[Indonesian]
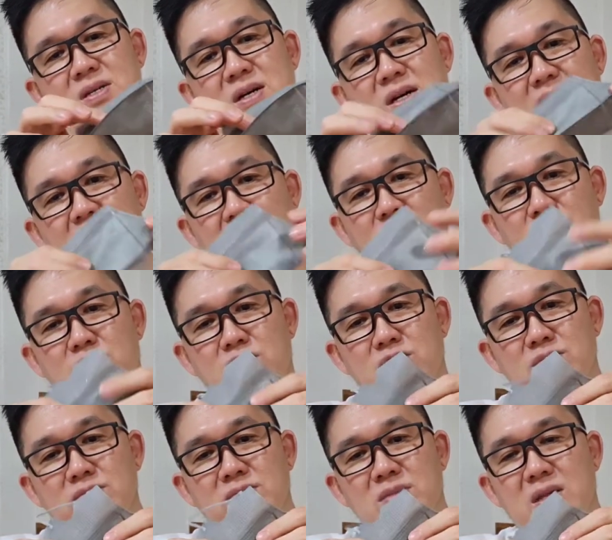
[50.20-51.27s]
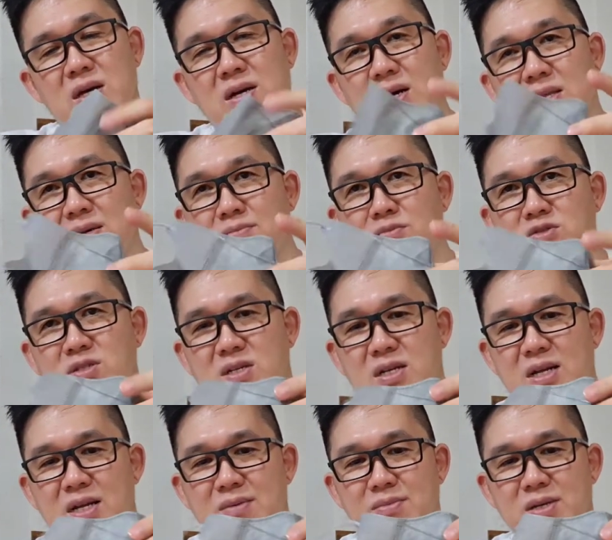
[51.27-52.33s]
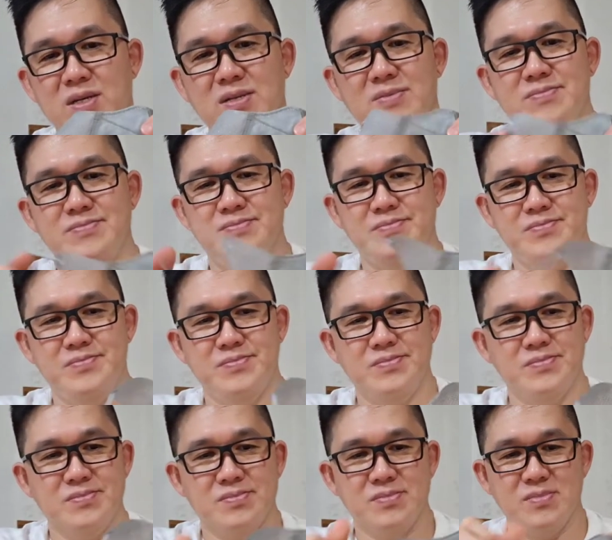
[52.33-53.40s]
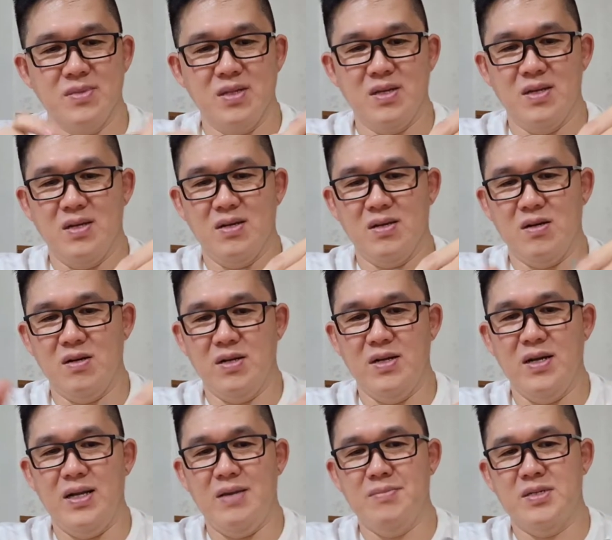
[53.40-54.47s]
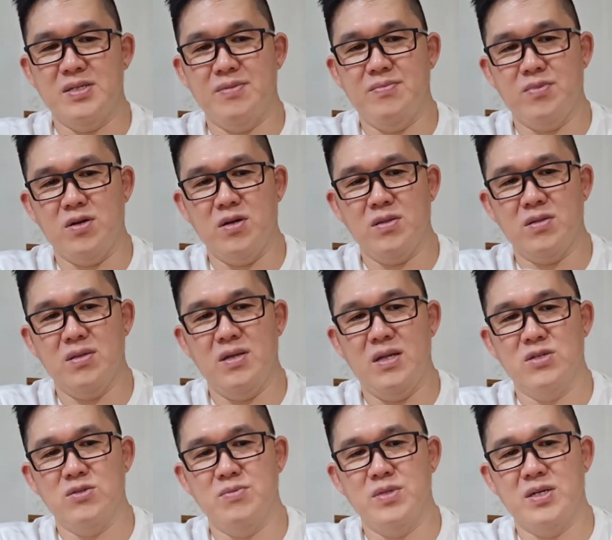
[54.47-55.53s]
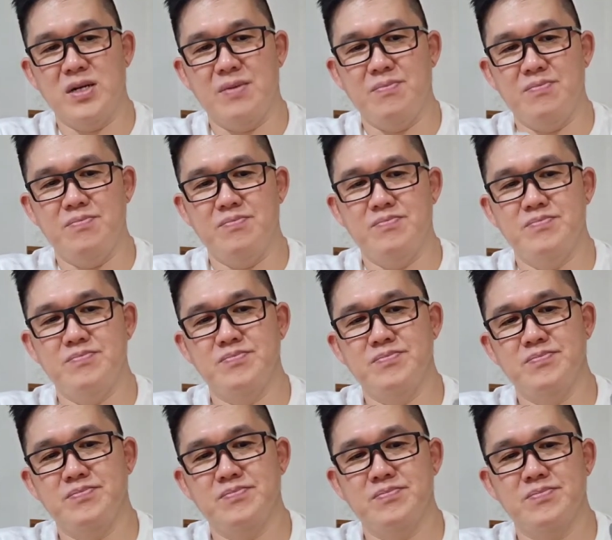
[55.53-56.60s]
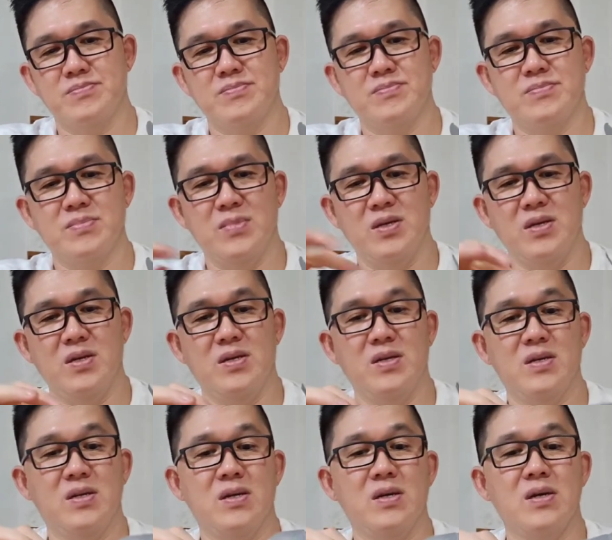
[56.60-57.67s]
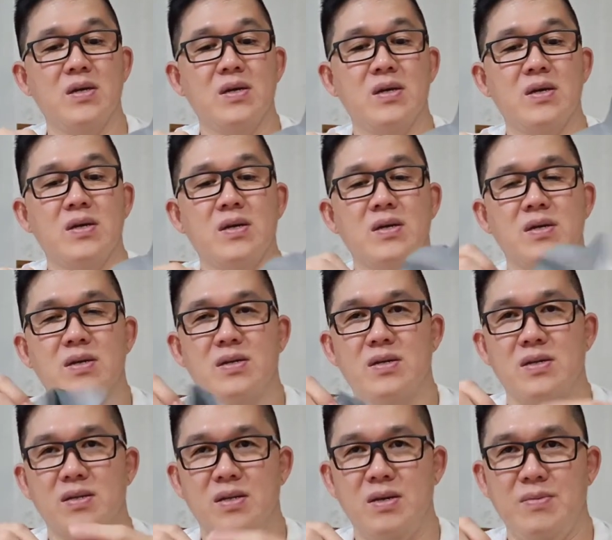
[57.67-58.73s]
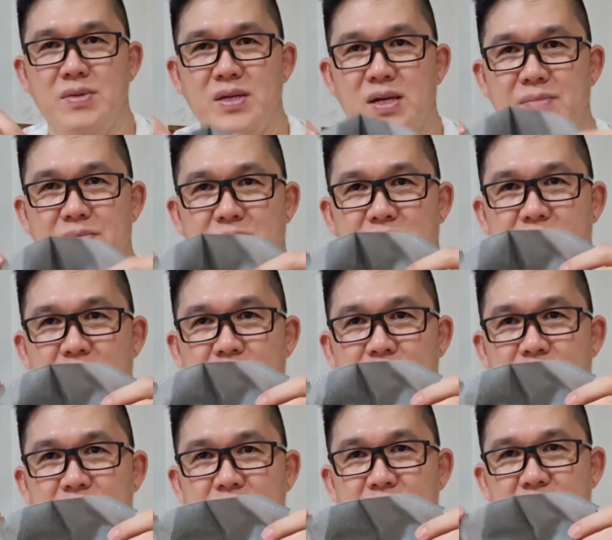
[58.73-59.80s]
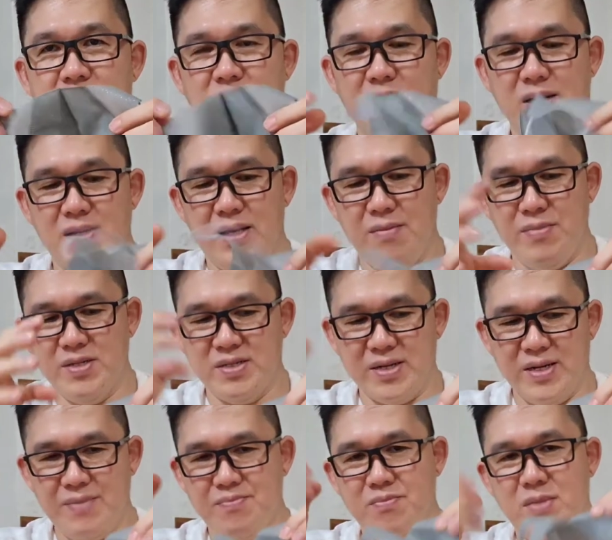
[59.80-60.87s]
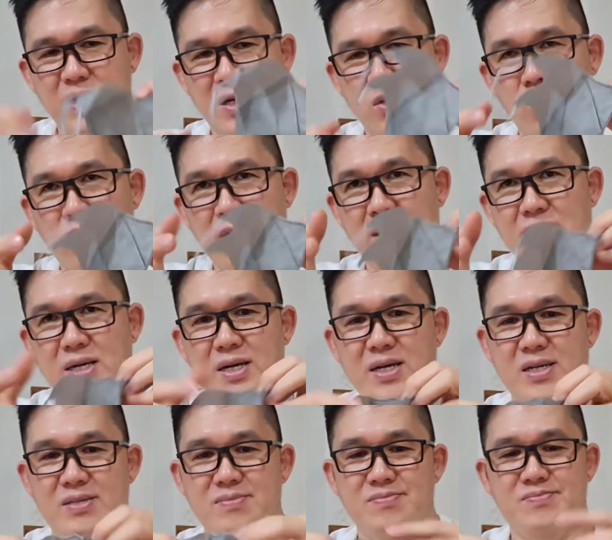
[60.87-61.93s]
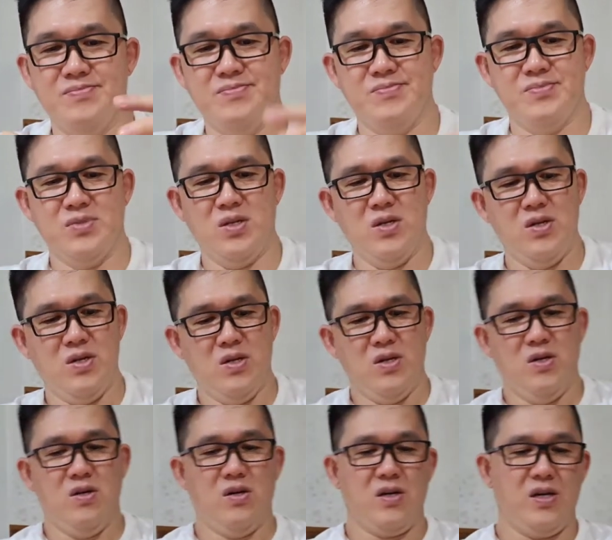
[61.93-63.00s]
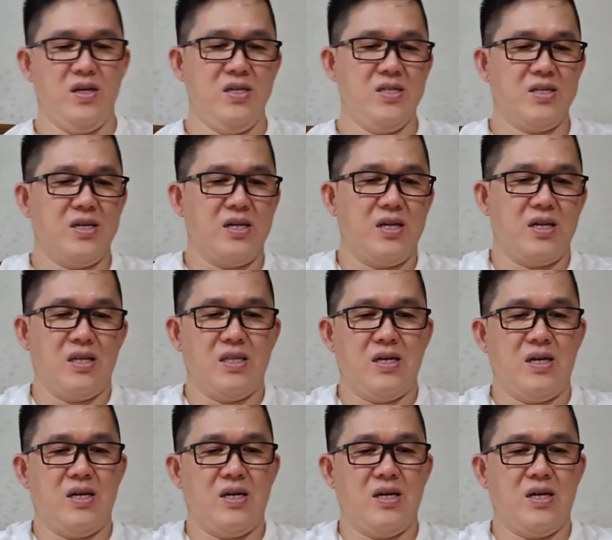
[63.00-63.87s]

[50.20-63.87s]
Airnya turun, udah nggak tembus ke dalamnya. Kalau di dalam disemprot, dia langsung menyerap. Nih, dia menyerap ke dalamnya. Jadi bagian dalam diserap, bagian luar ditahan. Oke, sekarang kita